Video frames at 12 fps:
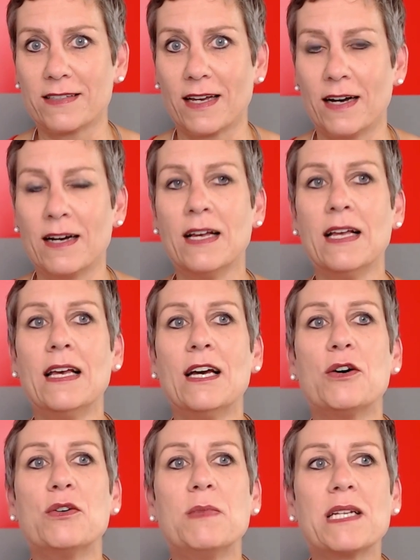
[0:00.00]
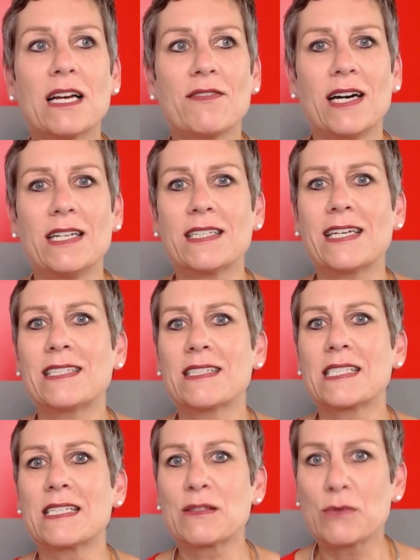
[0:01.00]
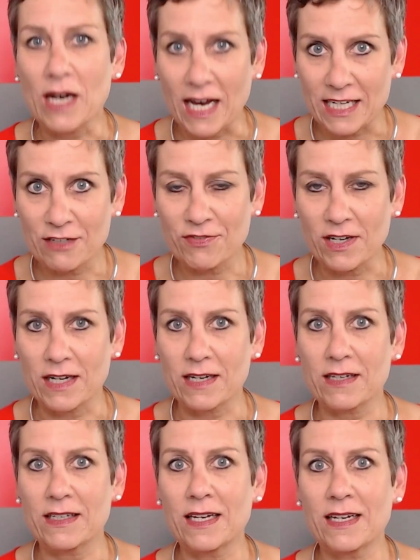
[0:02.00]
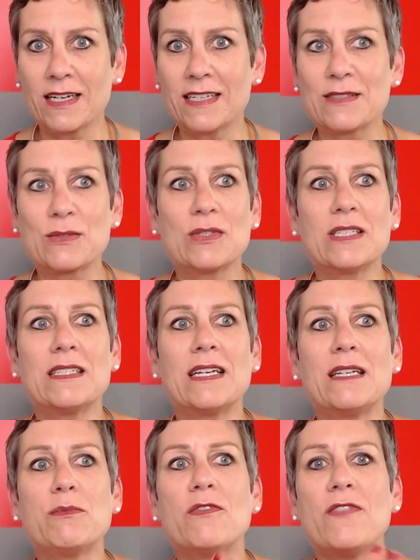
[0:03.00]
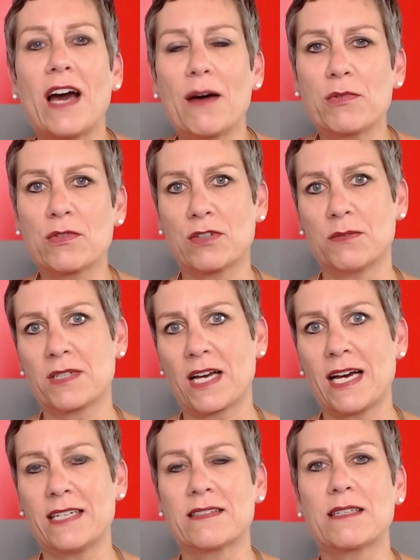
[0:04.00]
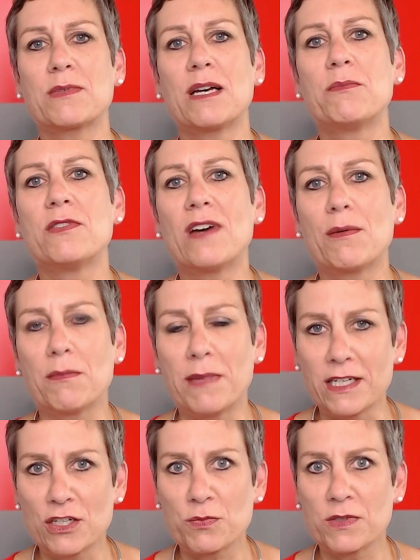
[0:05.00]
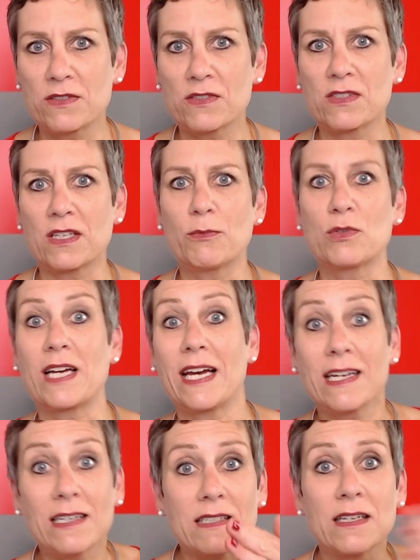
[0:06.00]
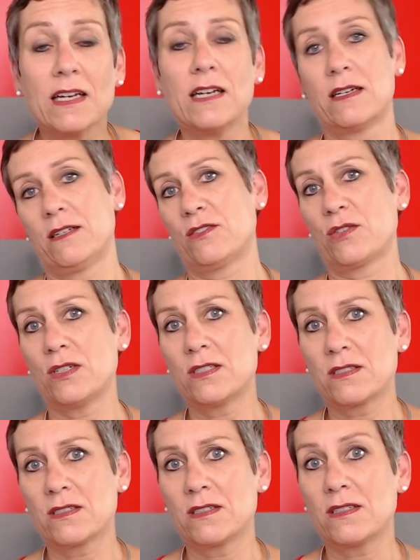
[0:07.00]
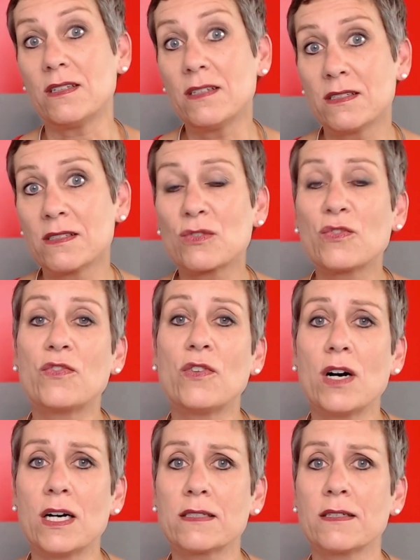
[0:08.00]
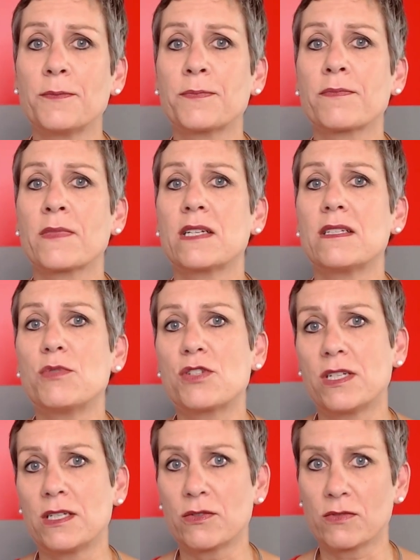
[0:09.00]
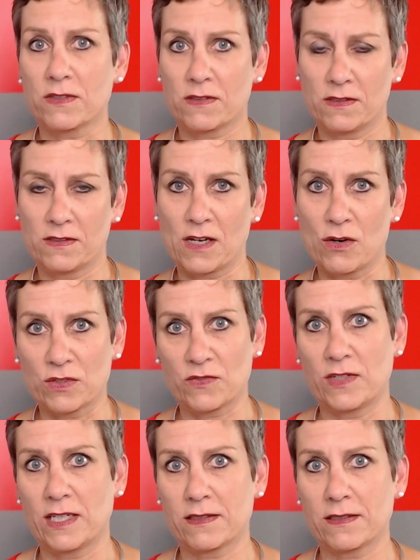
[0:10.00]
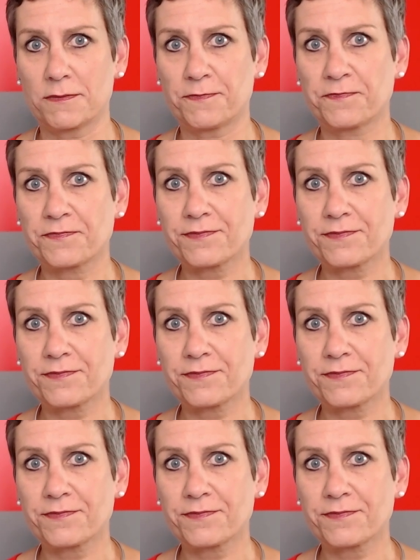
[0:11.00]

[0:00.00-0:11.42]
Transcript: ja, und mittlerweile geht das ja so einfach, ja, also eine Bewerbung kommt rein, es gibt ein Bewerbermanagementsystem und eigentlich sollte Ihnen sofort die Bestätigung ins Haus flattern.